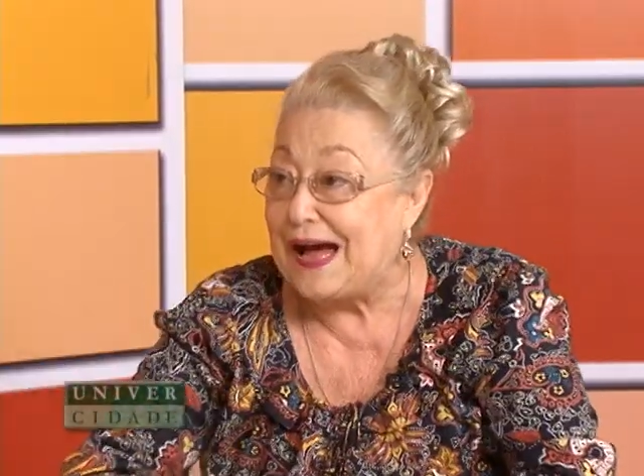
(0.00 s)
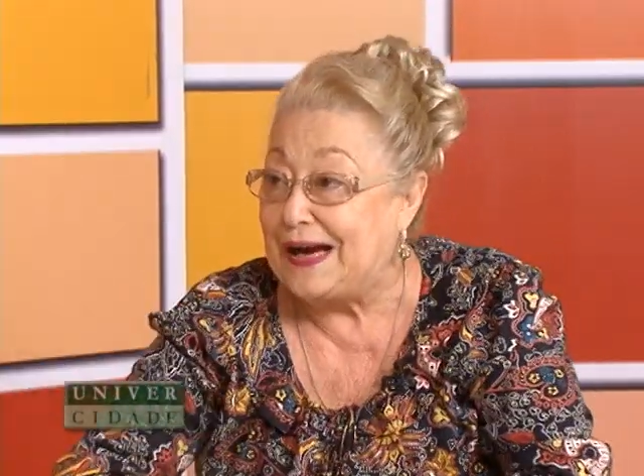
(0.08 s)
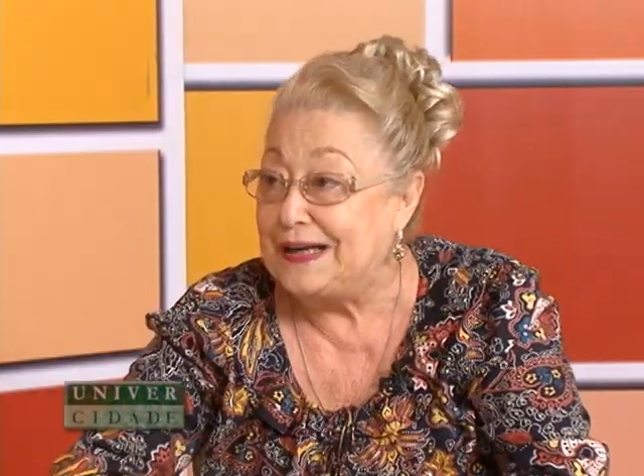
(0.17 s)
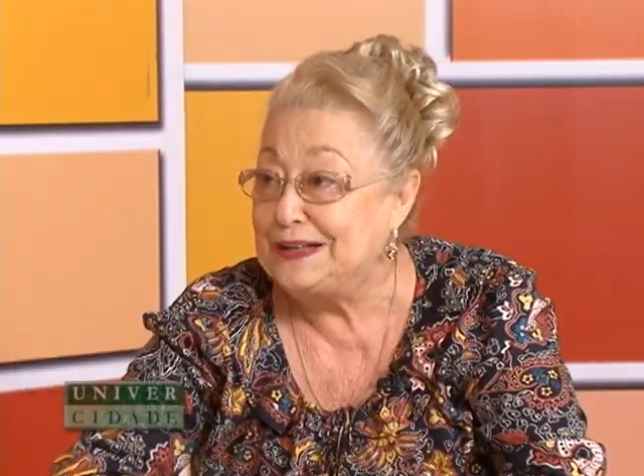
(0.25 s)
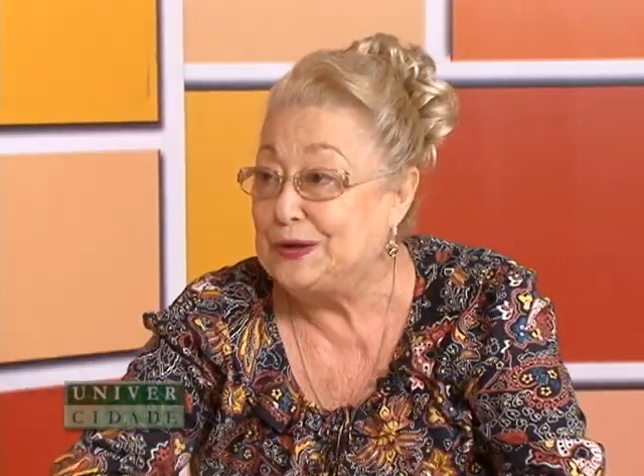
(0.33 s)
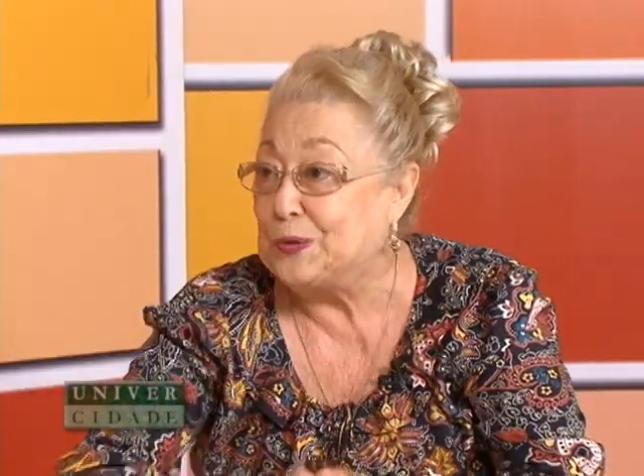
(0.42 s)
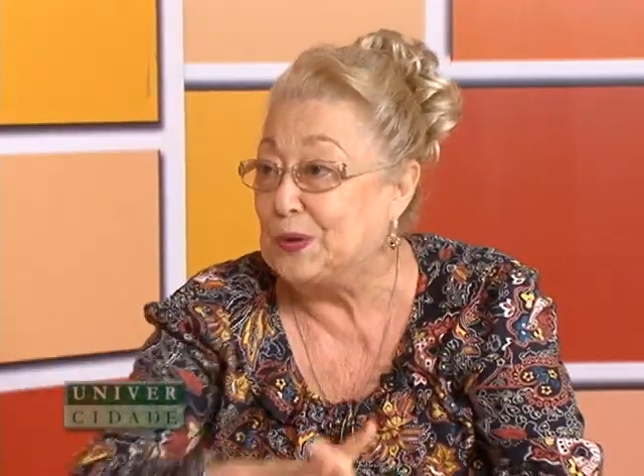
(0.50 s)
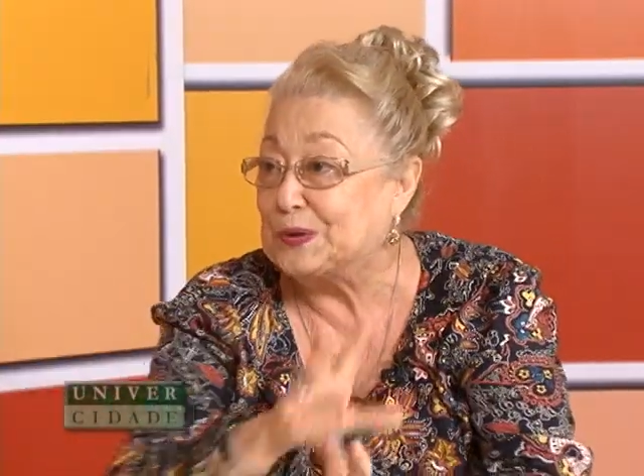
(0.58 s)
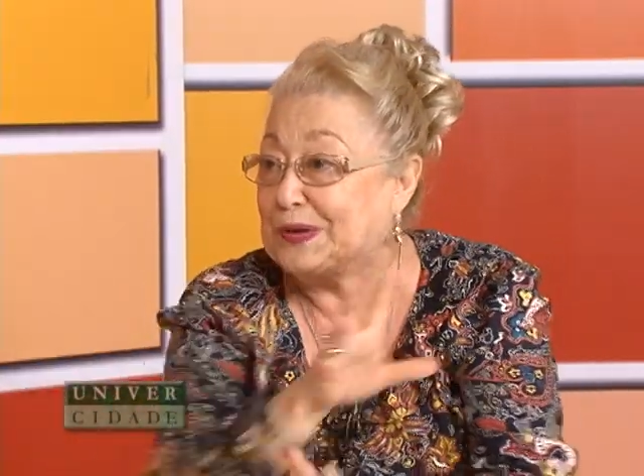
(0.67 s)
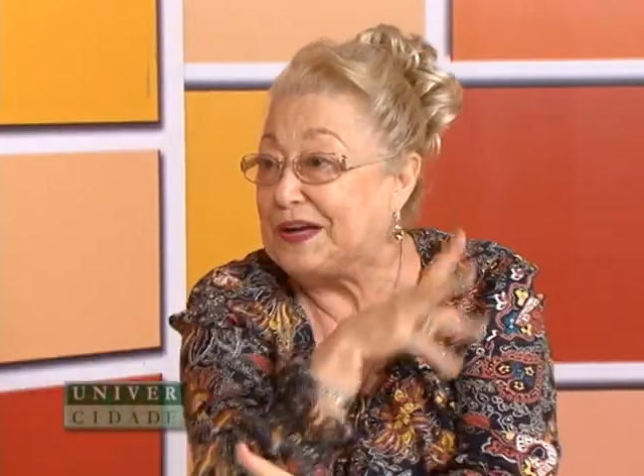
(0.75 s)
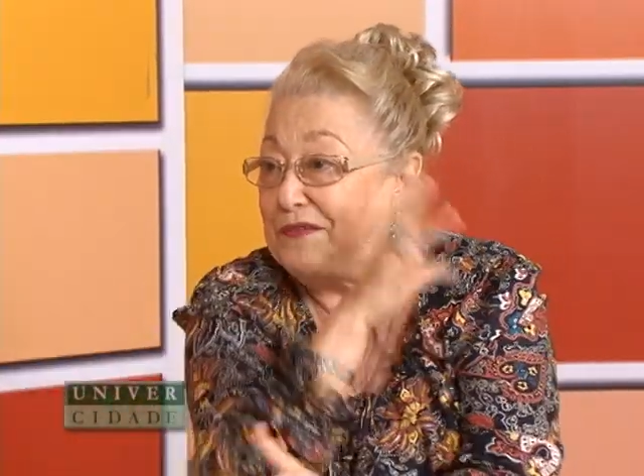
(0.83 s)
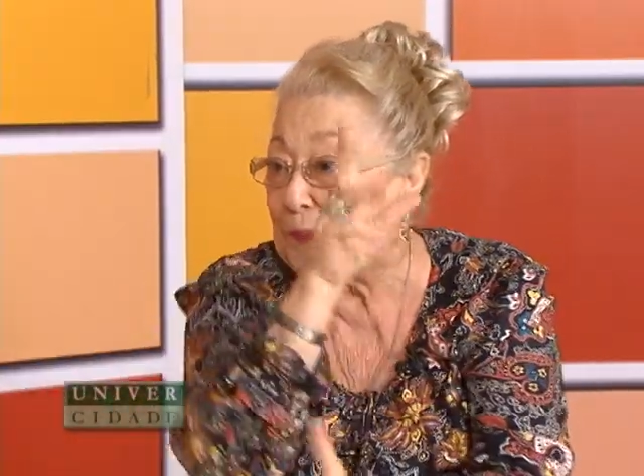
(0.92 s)
a, enquanto
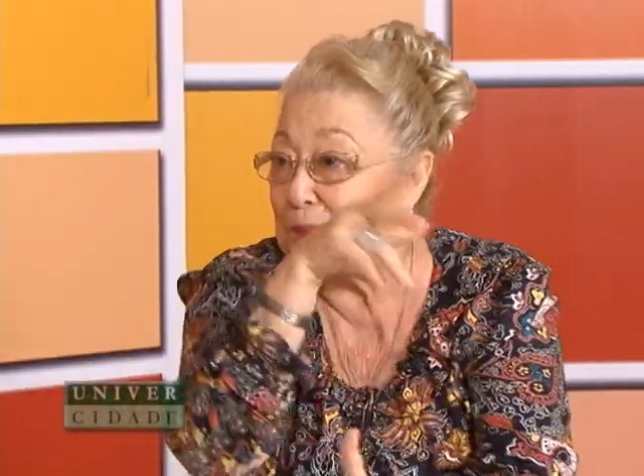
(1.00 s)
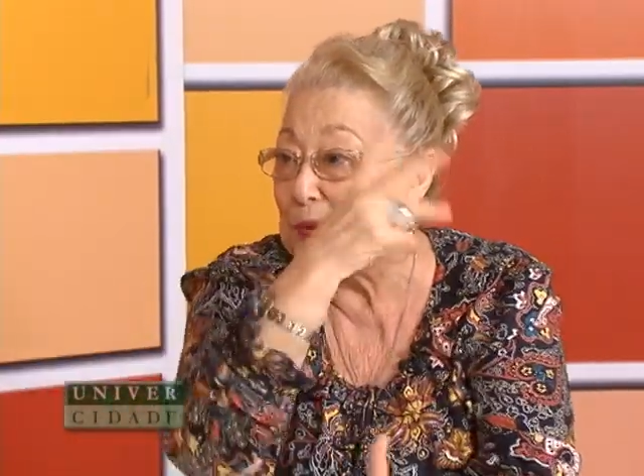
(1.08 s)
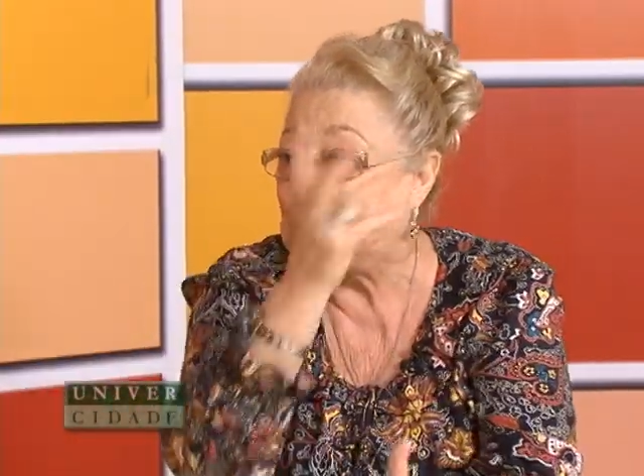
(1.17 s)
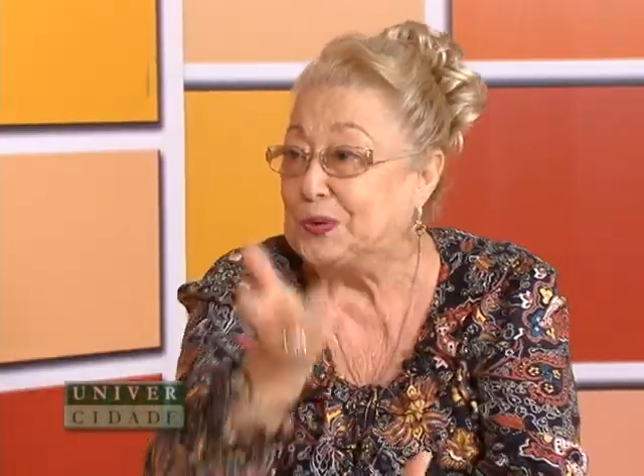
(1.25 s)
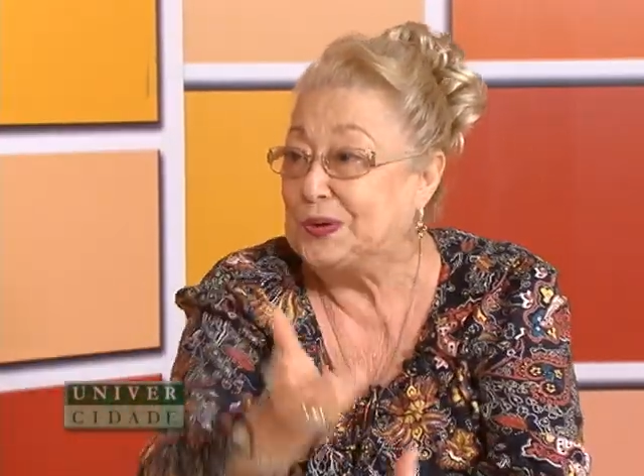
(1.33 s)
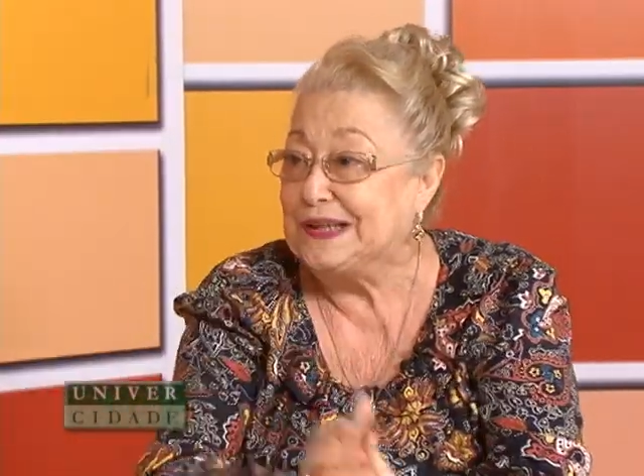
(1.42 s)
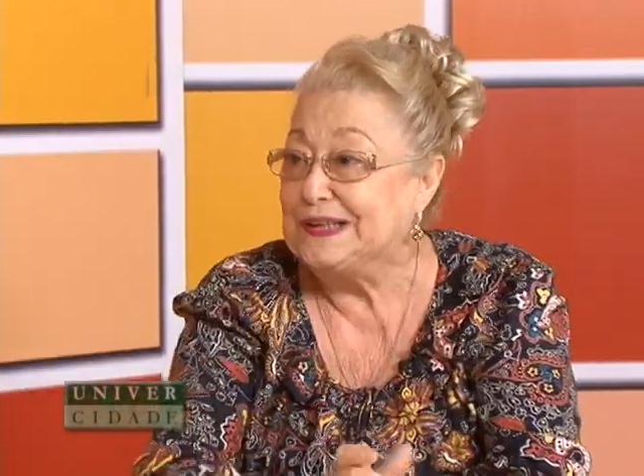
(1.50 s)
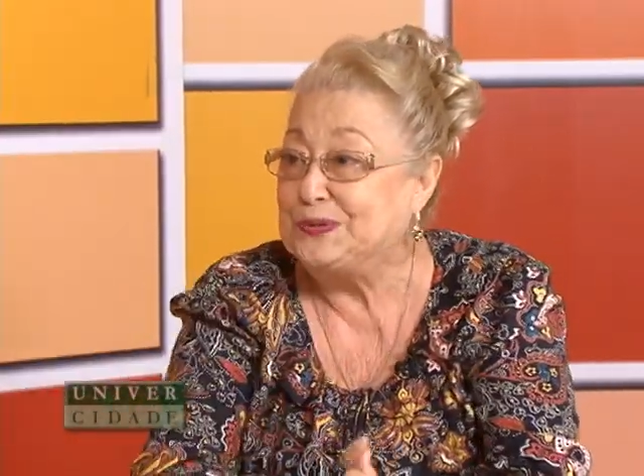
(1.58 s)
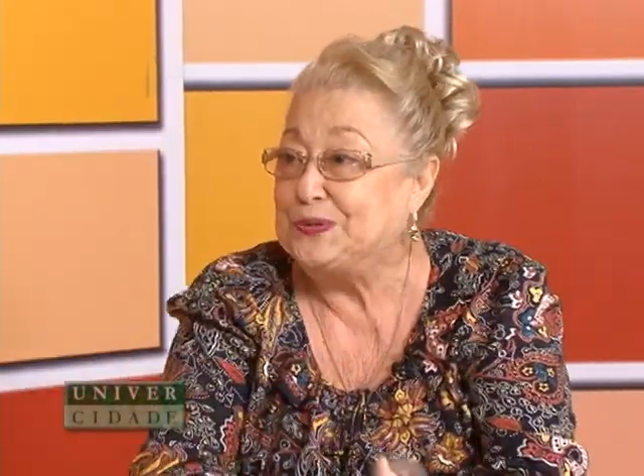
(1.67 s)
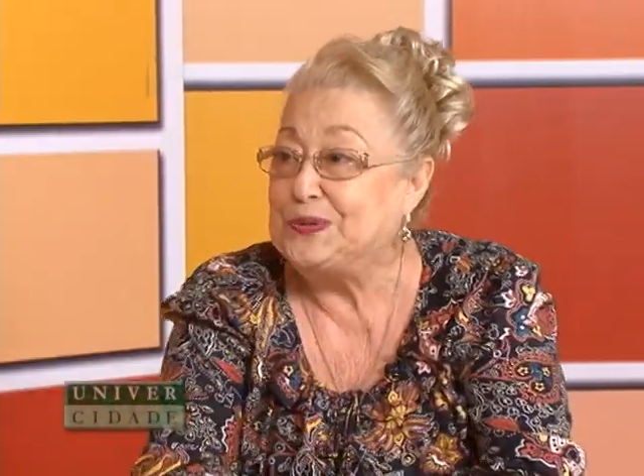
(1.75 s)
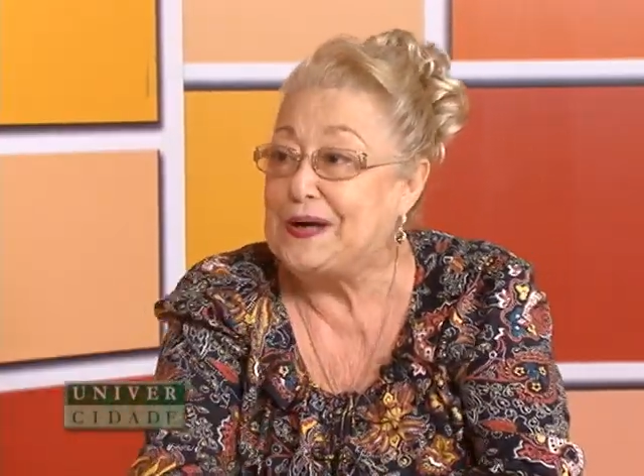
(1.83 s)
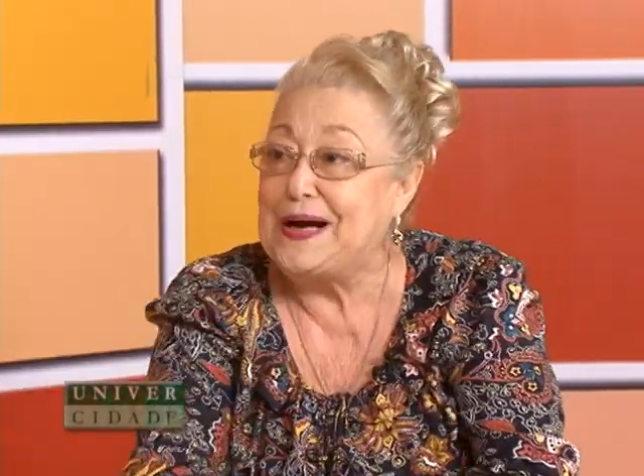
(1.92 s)
estava
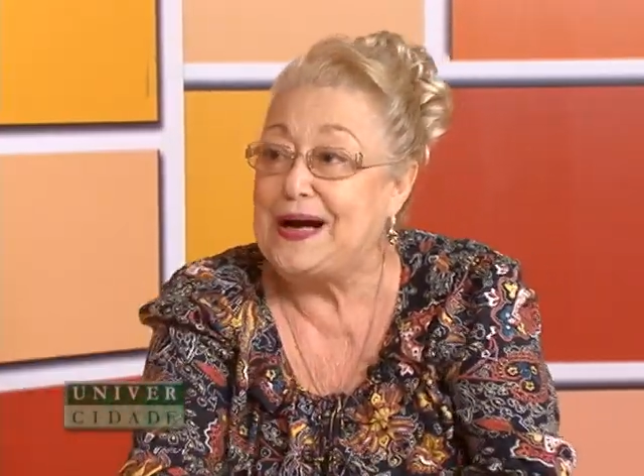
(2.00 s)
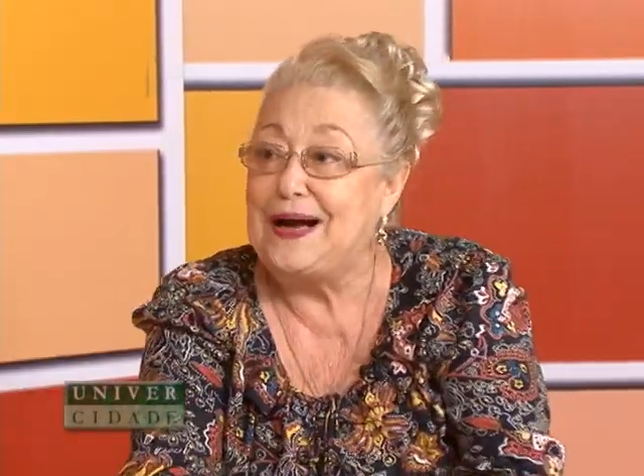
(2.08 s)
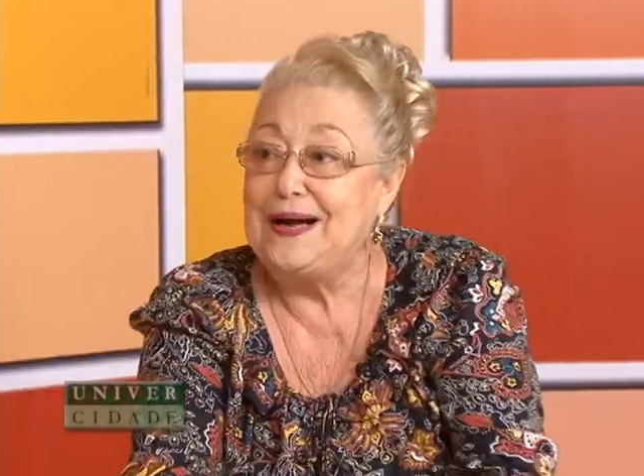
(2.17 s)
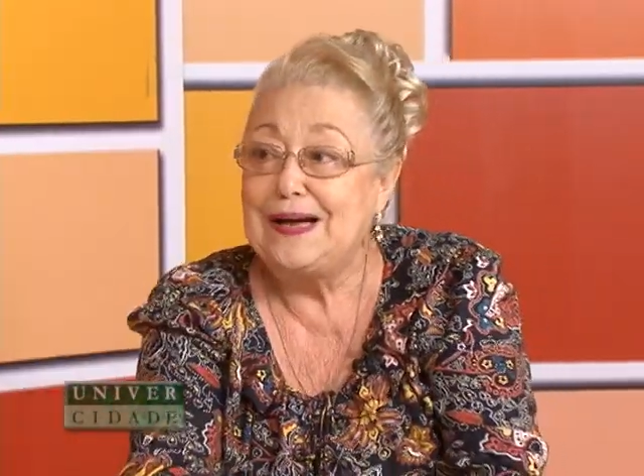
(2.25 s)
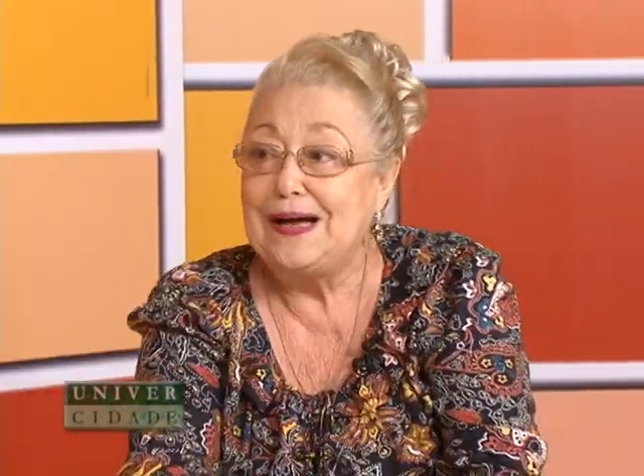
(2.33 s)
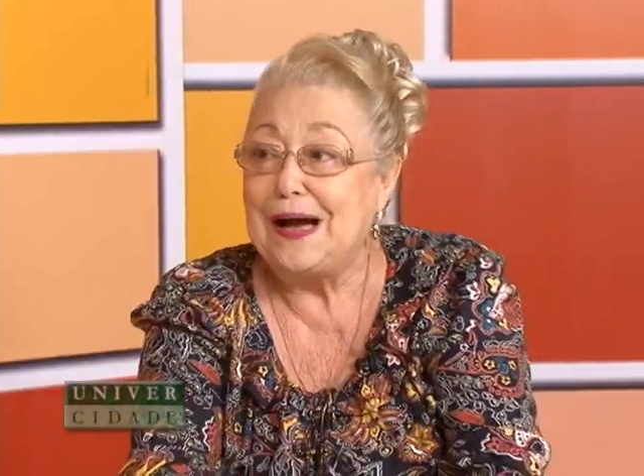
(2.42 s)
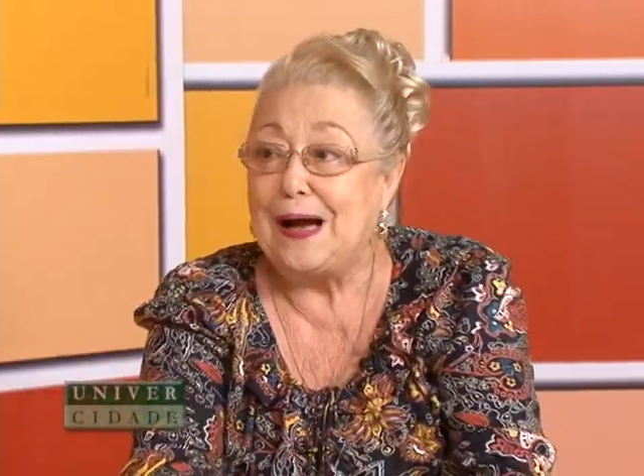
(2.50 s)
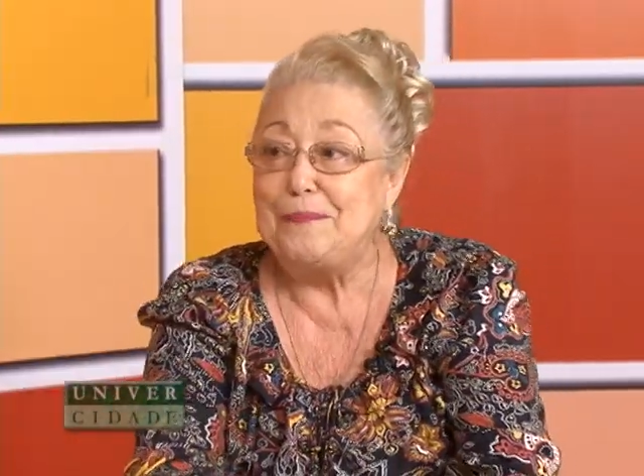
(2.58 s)
procurando a, a